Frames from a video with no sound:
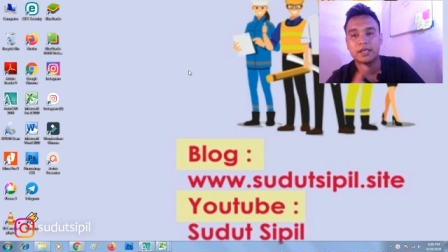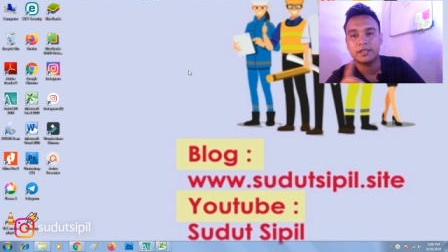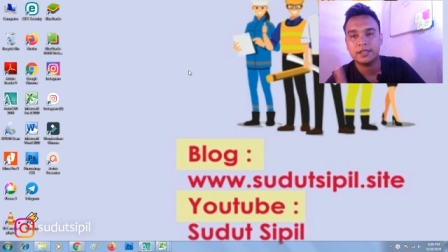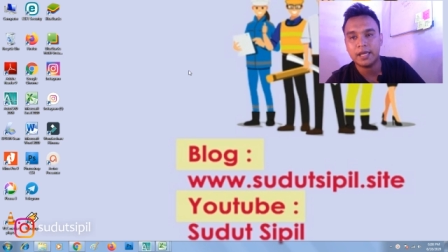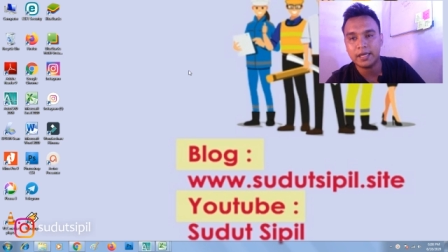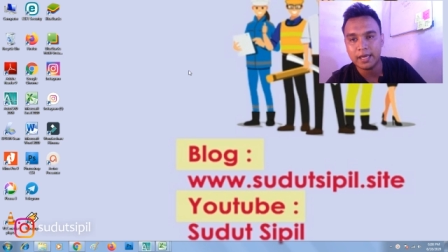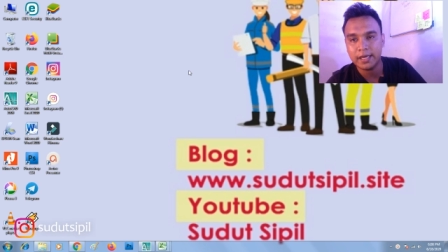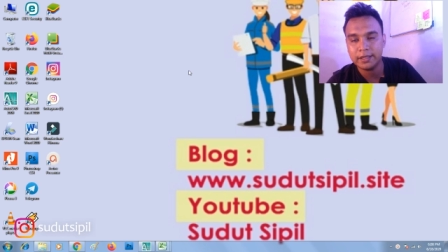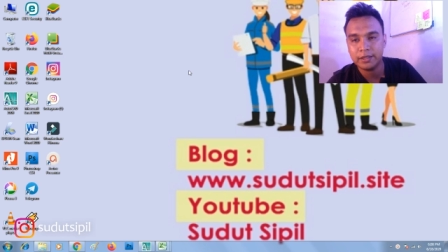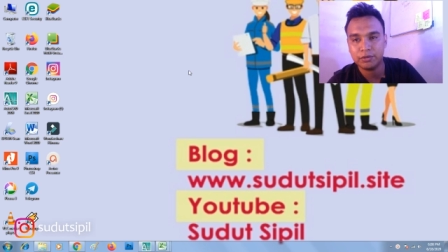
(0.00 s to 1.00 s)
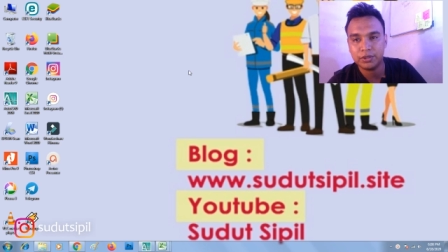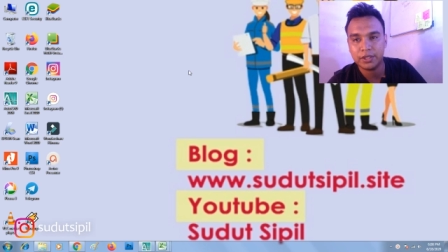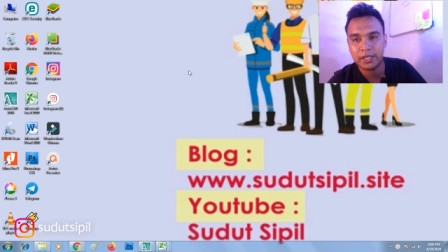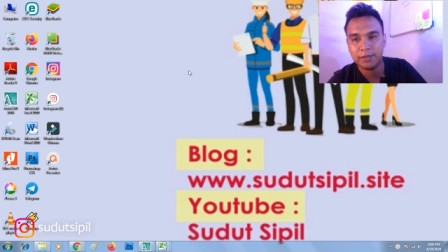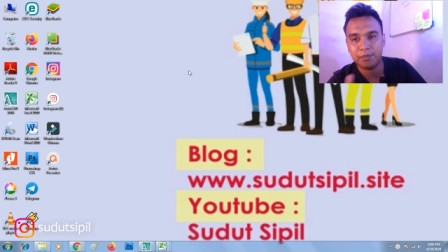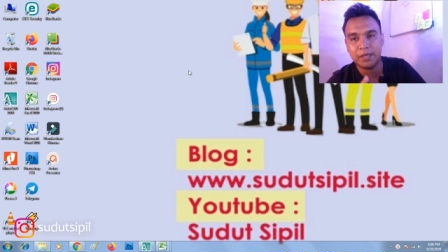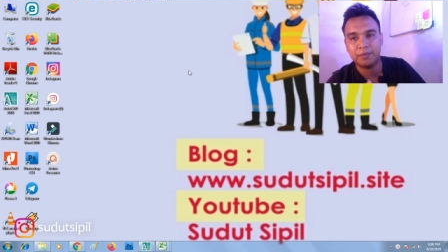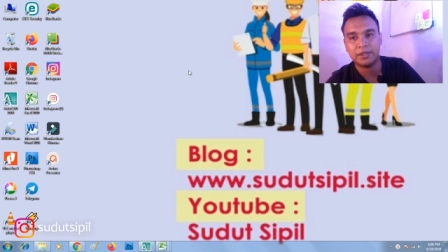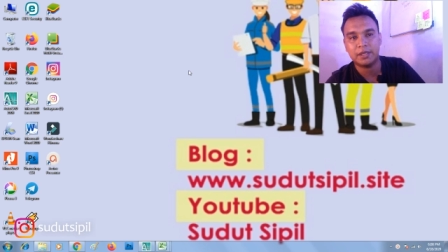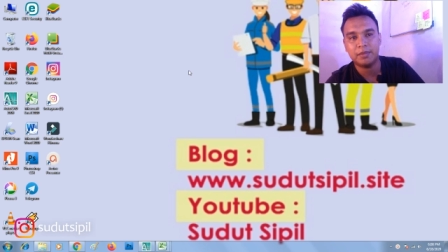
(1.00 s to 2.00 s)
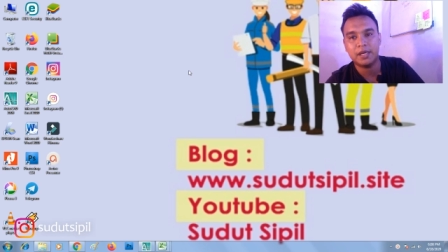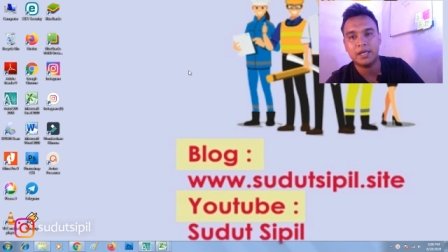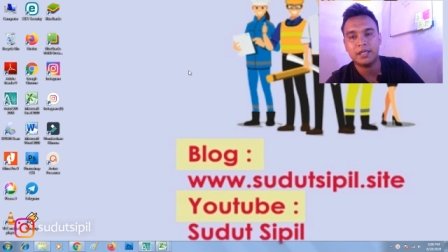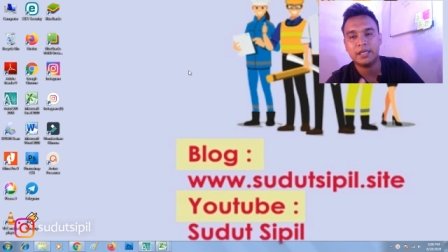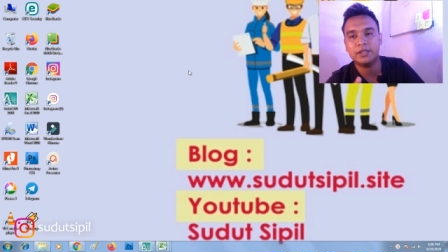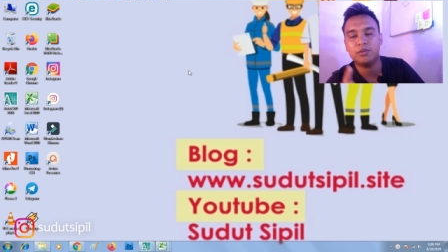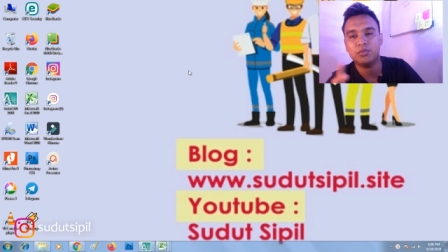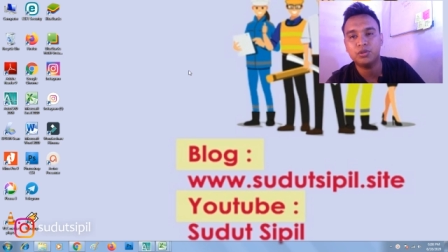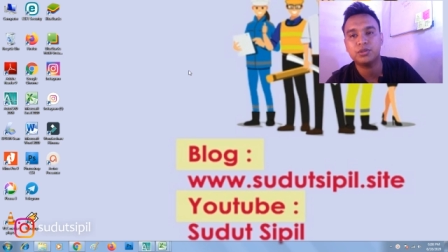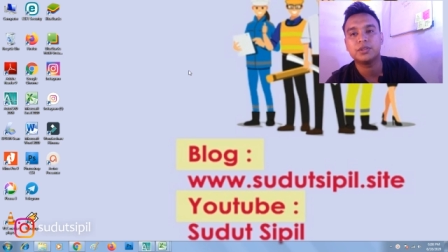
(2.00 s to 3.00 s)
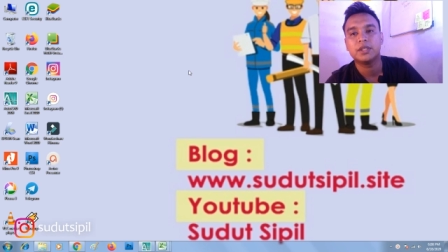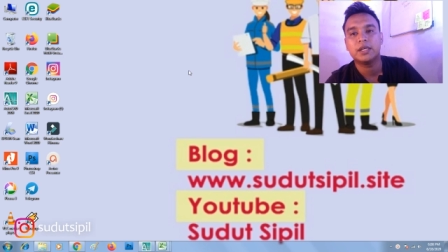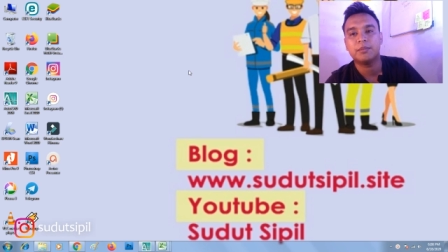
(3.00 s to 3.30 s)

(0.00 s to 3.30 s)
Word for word: silakan ikuti dari part pertama dan download